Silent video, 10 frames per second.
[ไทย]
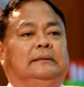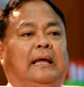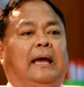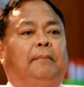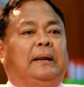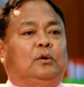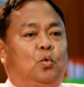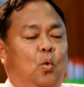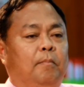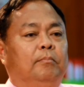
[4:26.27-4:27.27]
แต่มัน
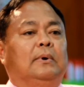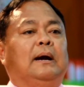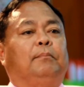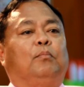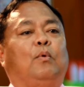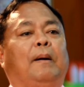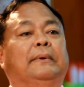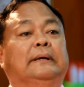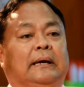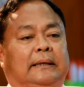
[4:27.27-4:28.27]
คุ้มกับความ
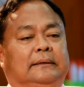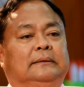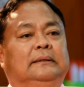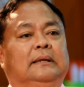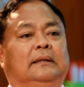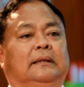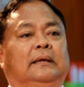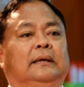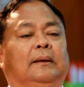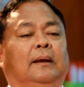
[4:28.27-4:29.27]
เหนื่อย
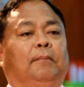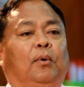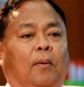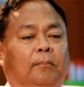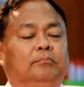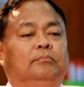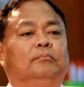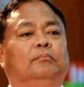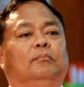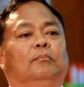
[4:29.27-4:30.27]
ที่ผม
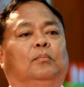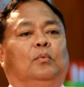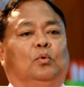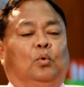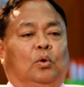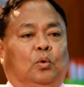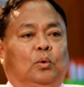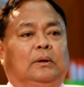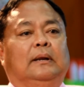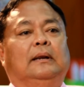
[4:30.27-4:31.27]
คุณครูนง
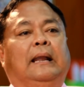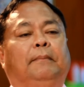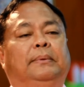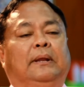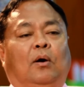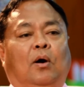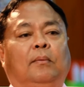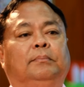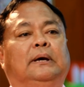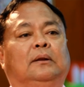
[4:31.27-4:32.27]
นุชและพี่น้อ
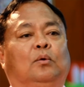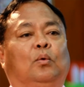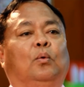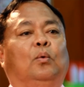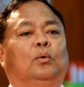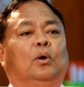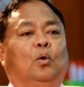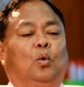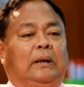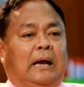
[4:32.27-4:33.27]
งเพื่อนครู
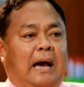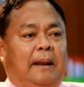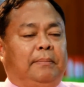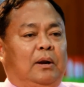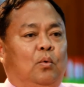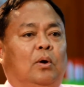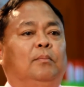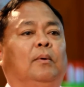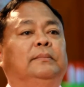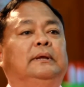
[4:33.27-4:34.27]
คนงานพะโลข
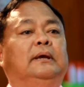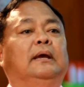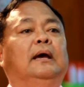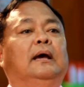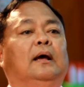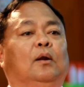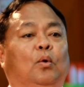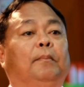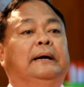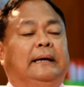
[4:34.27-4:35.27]
องผมที่
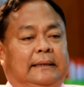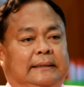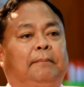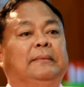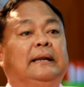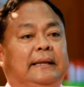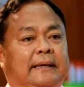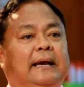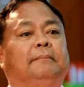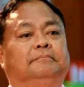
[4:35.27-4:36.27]
ร่วมมือกันทำเรื่อง
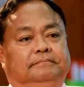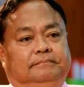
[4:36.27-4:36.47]
นี้ครับ